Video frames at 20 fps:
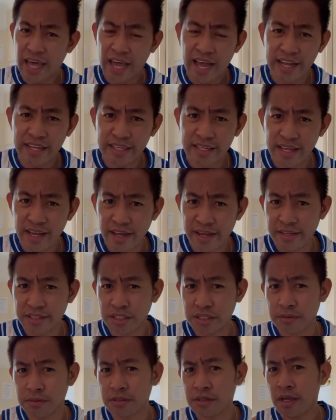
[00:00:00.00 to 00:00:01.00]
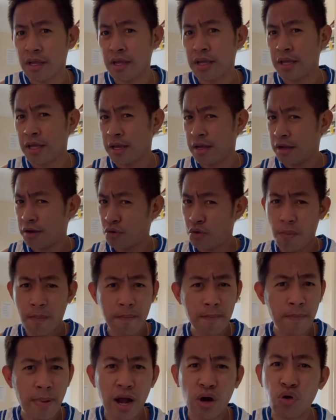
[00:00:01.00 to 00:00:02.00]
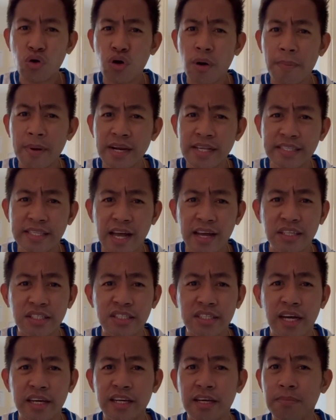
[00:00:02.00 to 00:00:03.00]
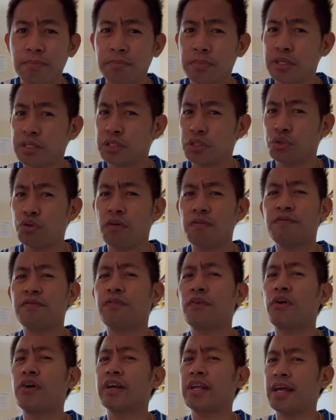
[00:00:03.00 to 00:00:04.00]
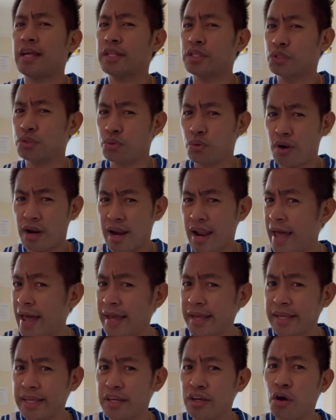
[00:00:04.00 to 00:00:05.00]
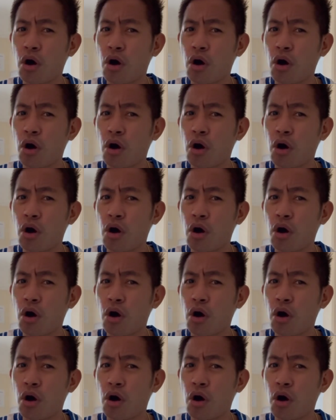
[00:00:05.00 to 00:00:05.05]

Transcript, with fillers: that guys, kung bago ka pala sa akin channel, please don't forget to like,